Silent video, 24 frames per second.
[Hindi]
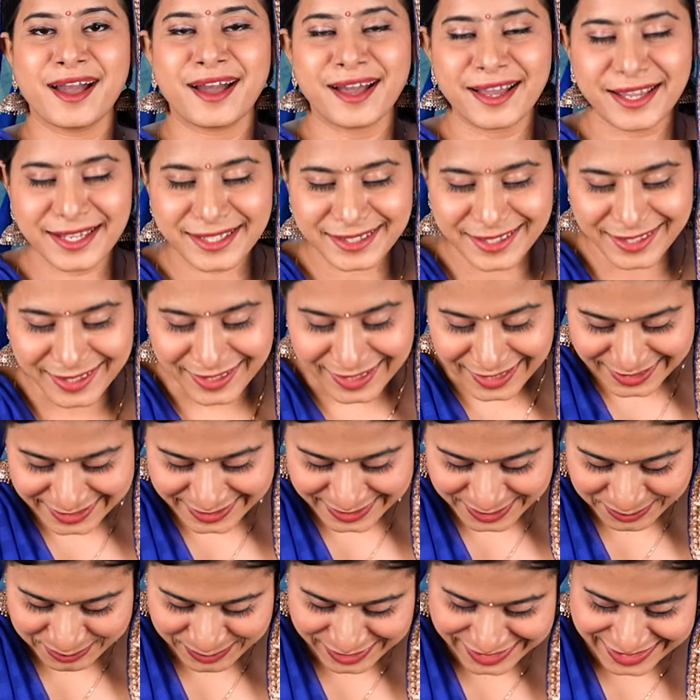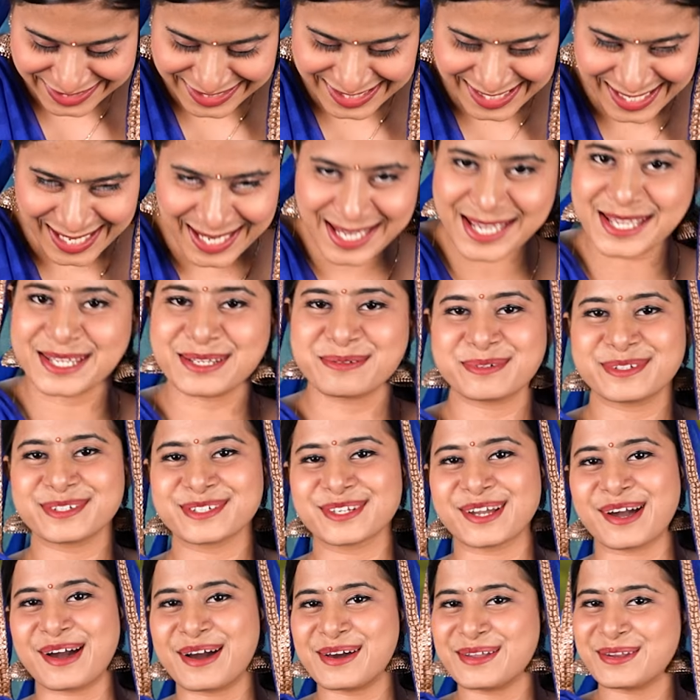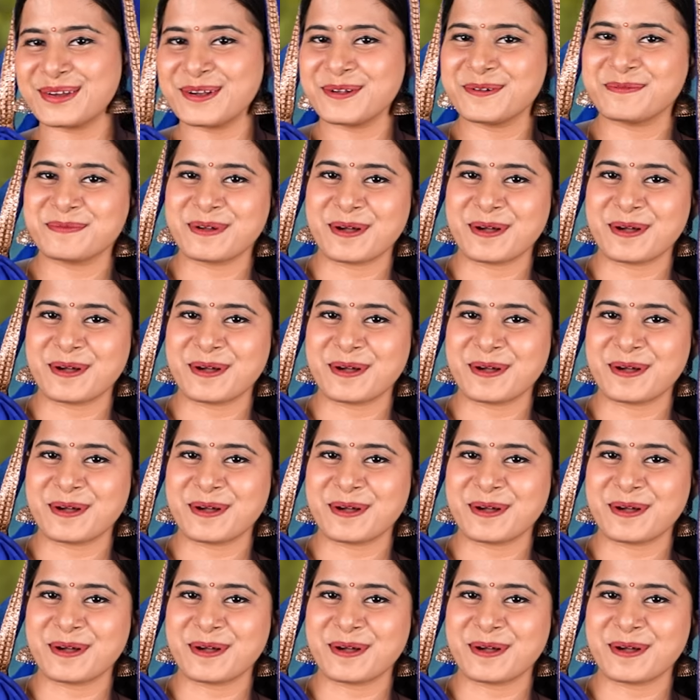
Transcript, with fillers: हाय दिया नमस्ते नमस्कार